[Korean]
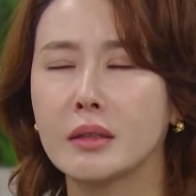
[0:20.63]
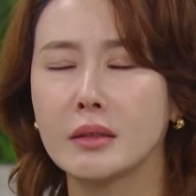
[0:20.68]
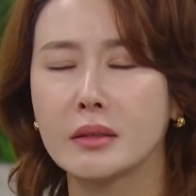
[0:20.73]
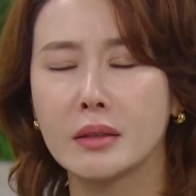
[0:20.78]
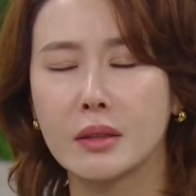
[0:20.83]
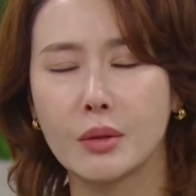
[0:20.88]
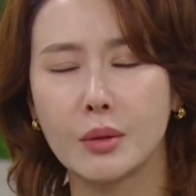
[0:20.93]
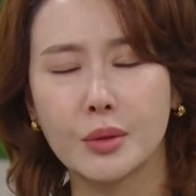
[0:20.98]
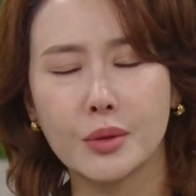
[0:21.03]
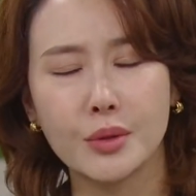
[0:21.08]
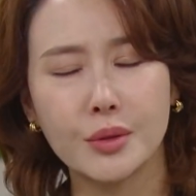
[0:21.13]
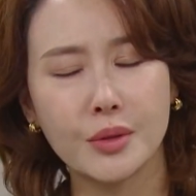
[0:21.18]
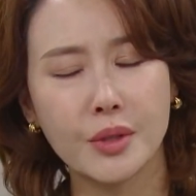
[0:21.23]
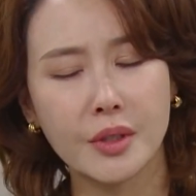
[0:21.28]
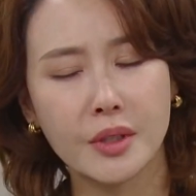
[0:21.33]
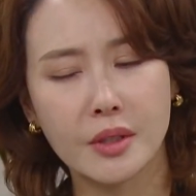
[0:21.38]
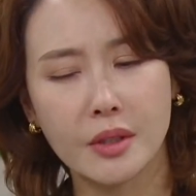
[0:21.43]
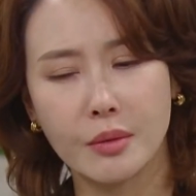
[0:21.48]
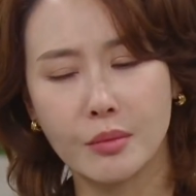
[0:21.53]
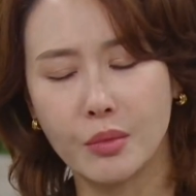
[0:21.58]
근데
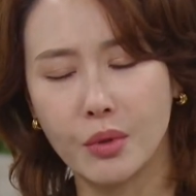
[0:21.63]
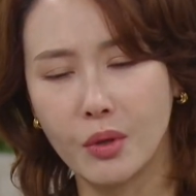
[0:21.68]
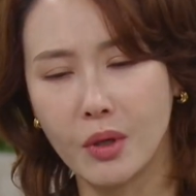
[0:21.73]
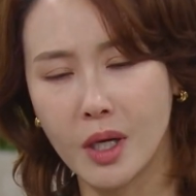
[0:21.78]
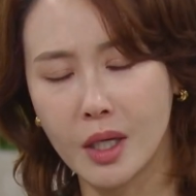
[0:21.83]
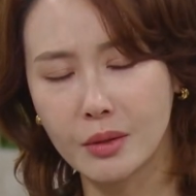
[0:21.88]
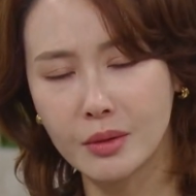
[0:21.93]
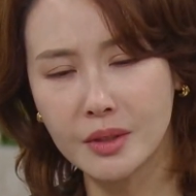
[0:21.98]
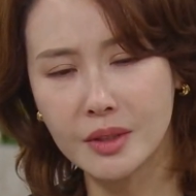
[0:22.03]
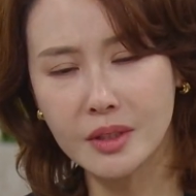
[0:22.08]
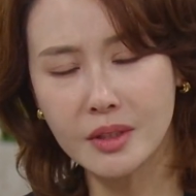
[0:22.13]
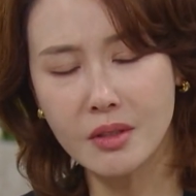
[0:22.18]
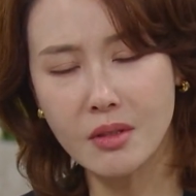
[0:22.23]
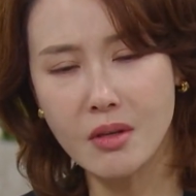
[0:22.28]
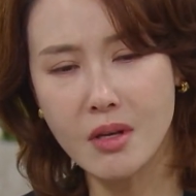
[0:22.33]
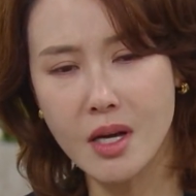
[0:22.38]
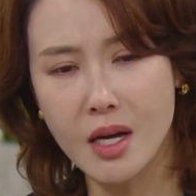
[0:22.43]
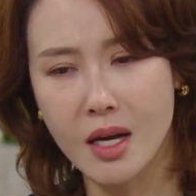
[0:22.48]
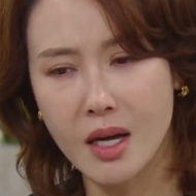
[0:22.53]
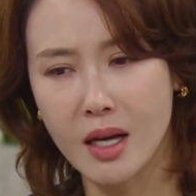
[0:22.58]
고춘영이 이건 뭐 하고 있는
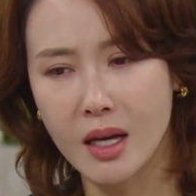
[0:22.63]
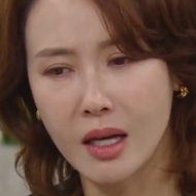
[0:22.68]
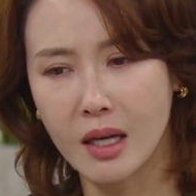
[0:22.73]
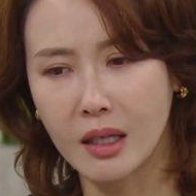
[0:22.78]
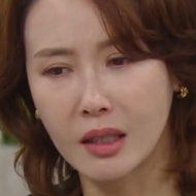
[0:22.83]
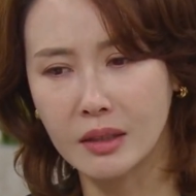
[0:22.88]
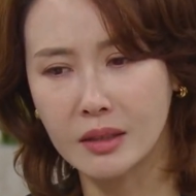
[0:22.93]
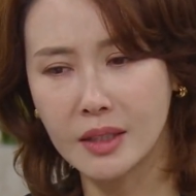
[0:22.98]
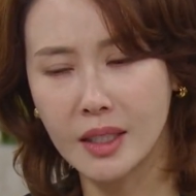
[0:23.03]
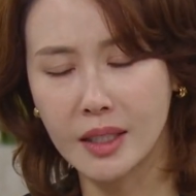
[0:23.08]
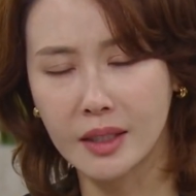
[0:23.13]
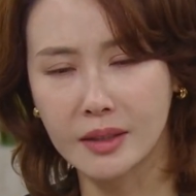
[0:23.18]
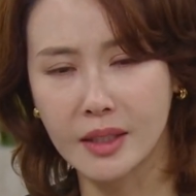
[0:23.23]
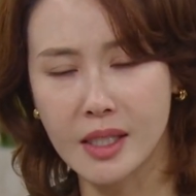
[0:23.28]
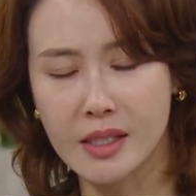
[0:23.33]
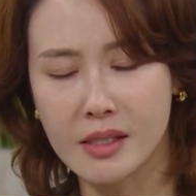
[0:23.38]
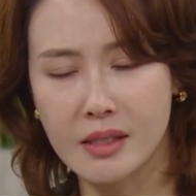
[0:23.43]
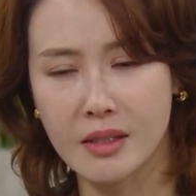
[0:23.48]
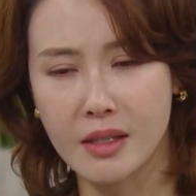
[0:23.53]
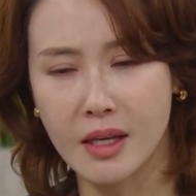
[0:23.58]
거야? 은하랑
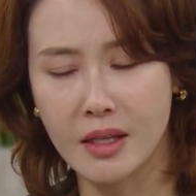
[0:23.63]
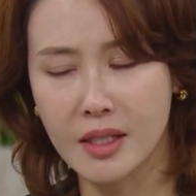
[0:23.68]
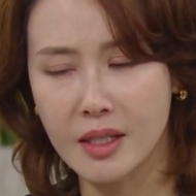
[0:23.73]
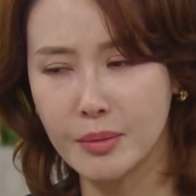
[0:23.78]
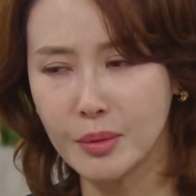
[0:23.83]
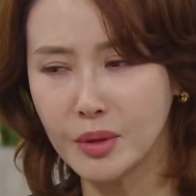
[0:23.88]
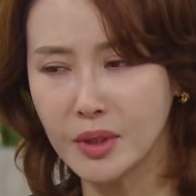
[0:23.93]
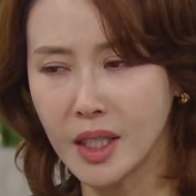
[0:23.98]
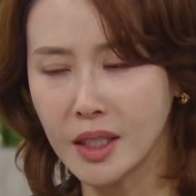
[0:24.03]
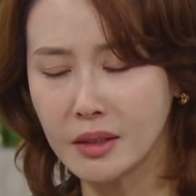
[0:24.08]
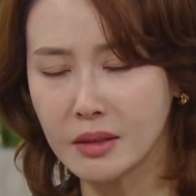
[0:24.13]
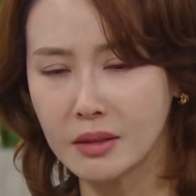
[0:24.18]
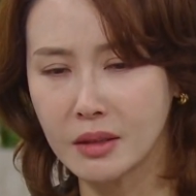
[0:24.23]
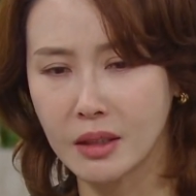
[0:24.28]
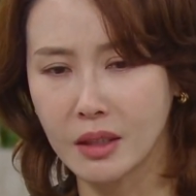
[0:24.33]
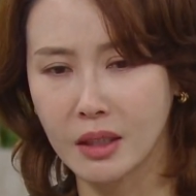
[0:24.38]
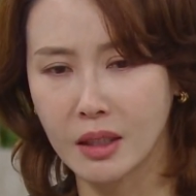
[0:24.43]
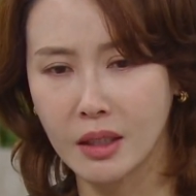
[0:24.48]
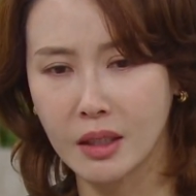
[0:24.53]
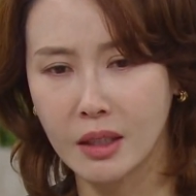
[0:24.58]
다시
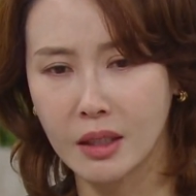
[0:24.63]
얘기해본다더니.